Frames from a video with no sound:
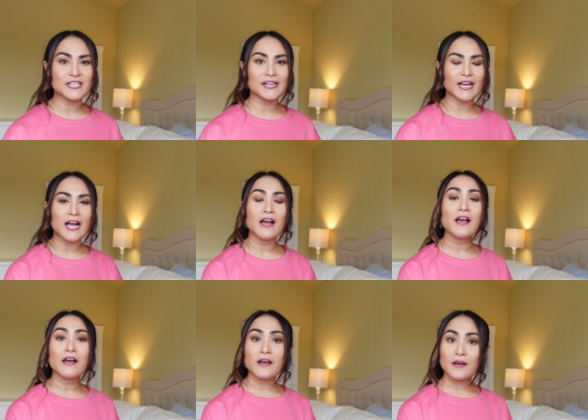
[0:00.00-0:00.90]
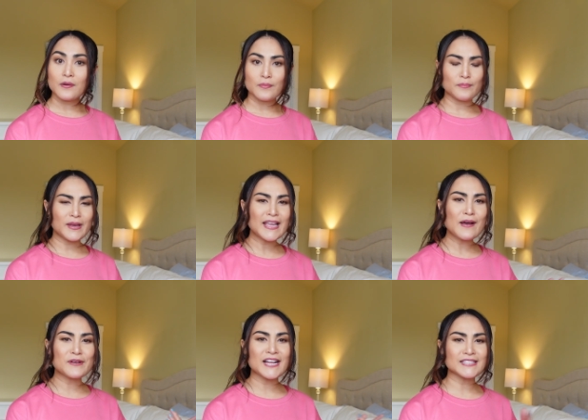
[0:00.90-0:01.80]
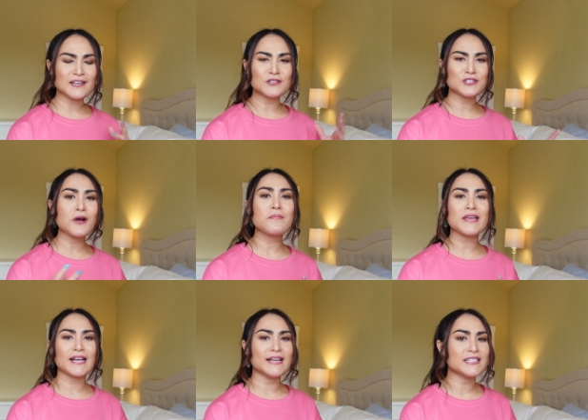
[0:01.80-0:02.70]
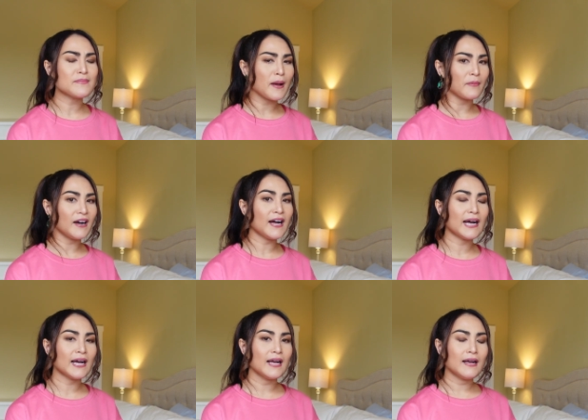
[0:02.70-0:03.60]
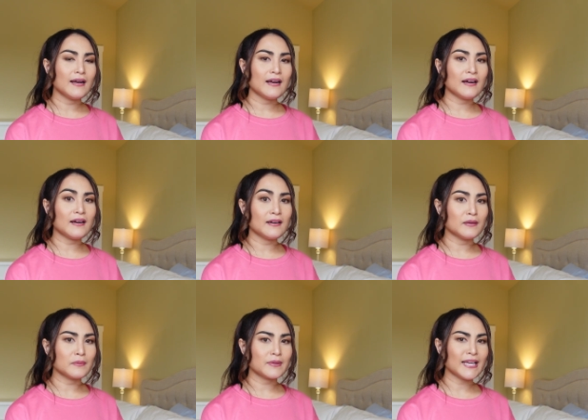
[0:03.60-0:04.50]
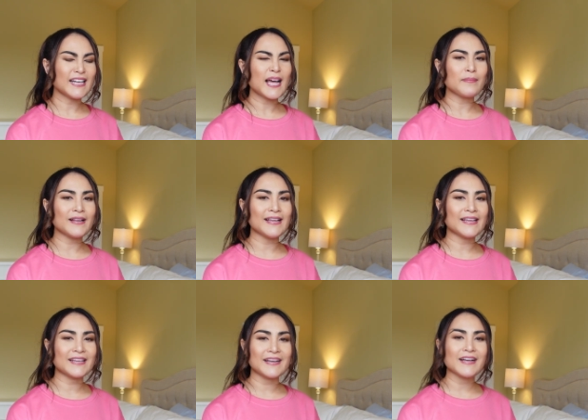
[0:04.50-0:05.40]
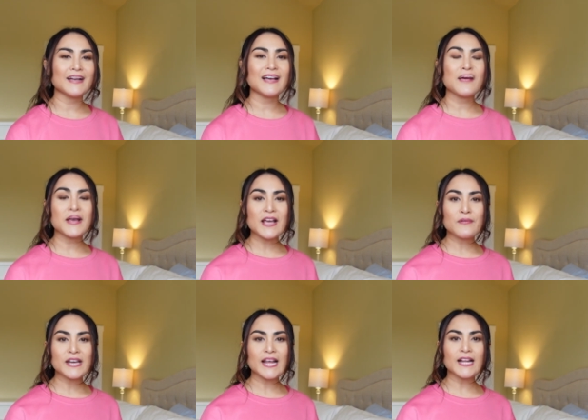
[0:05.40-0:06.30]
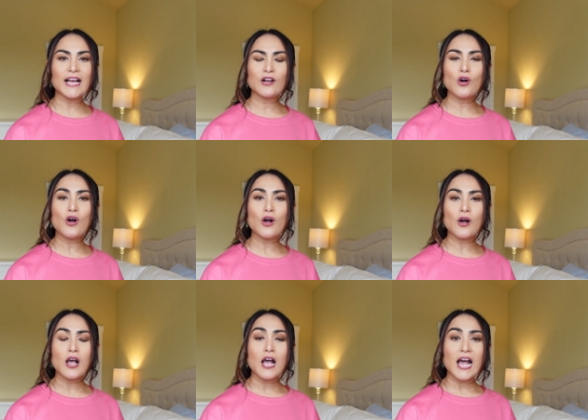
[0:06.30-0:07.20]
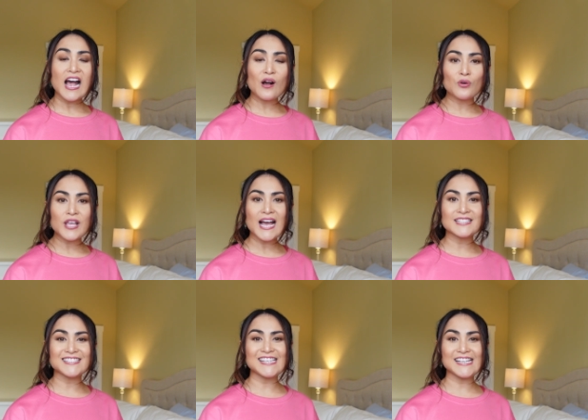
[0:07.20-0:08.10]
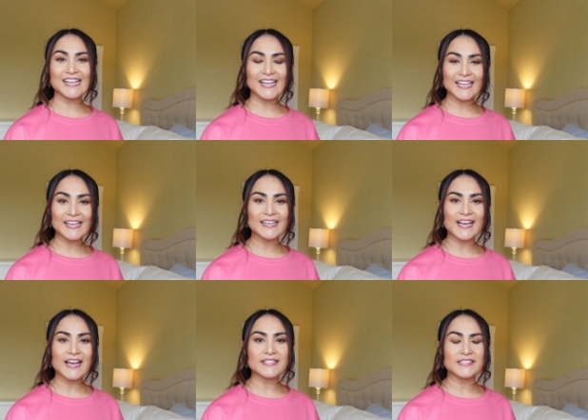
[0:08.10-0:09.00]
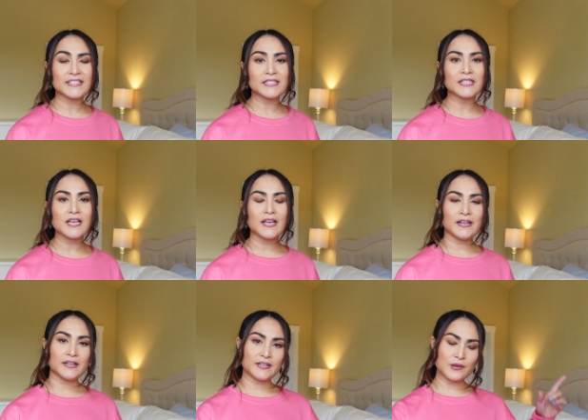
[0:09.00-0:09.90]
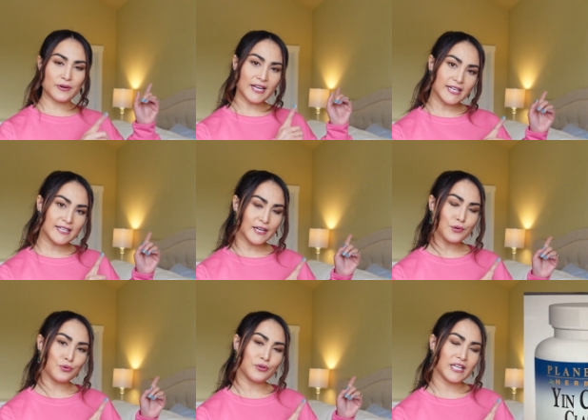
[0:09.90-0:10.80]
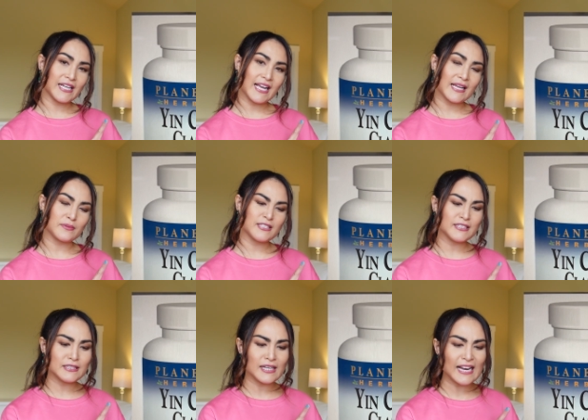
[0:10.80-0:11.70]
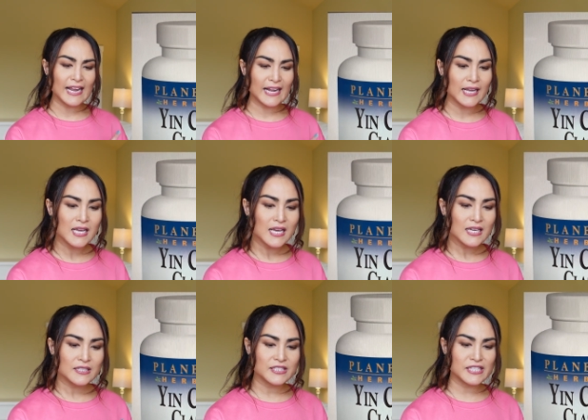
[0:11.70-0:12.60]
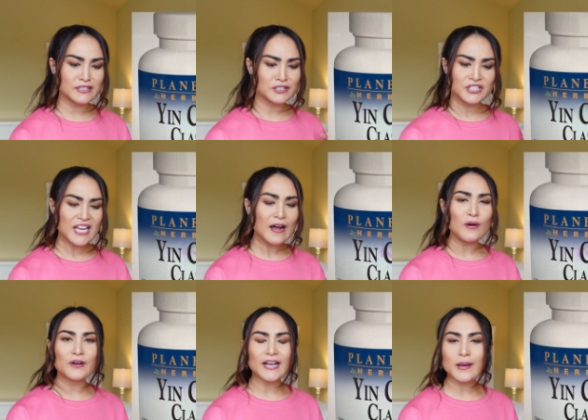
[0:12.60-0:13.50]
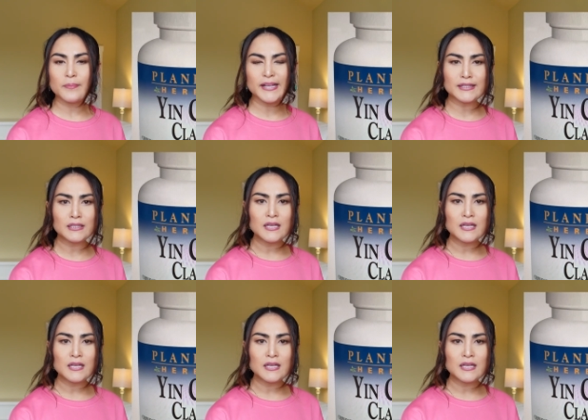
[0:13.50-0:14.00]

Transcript: เจอนะคะแม่ยาวินาเขาชอบมีอะไรที่แบบว่าเออเคล็ดลับอะไรอย่างเงี้ยค่ะแล้วแม่ยาวินานะคะ ก็เอายาจีนให้กินนะคะซึ่งเดี๋ยววินาขึ้นให้ดูตรงนี้นะคะชื่ออะไรนะ ยินเฉานะคะ เป็น